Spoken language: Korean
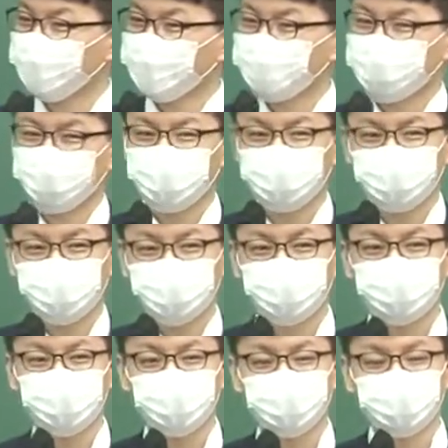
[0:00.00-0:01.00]
자기들의
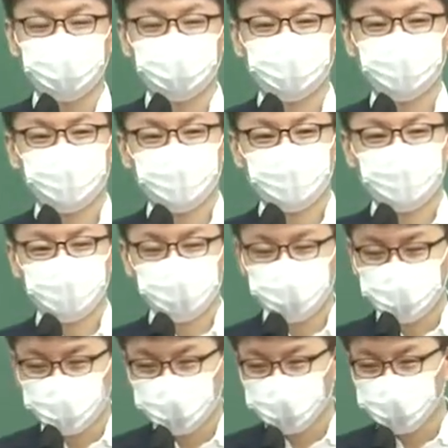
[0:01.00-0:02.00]
이익이 이득이